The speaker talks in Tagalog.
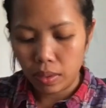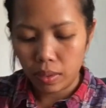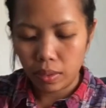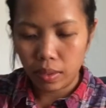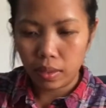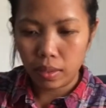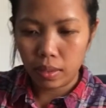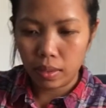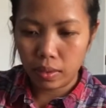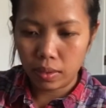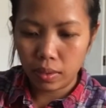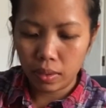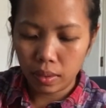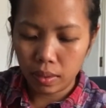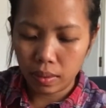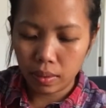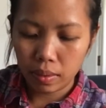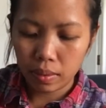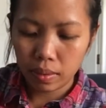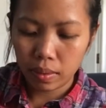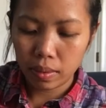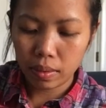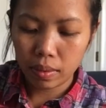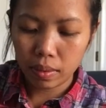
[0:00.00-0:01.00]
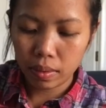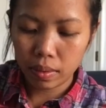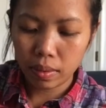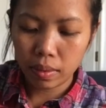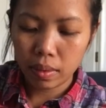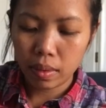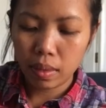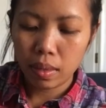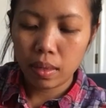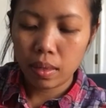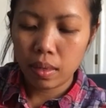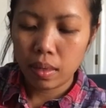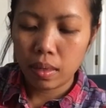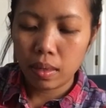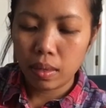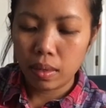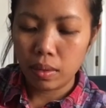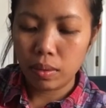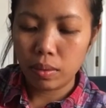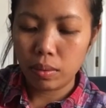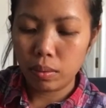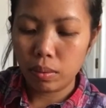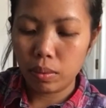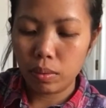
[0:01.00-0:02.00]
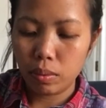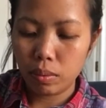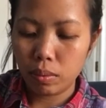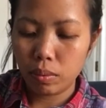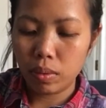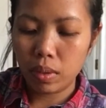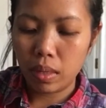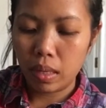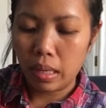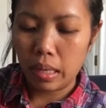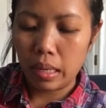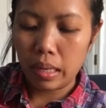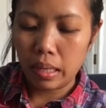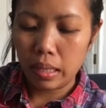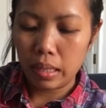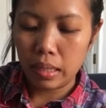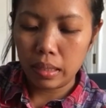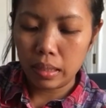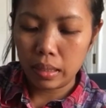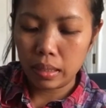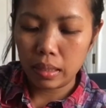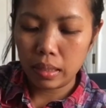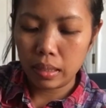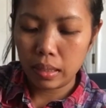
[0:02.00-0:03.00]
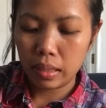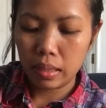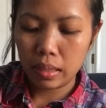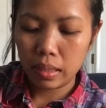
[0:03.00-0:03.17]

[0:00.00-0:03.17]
natin yan siya. So, ito guys.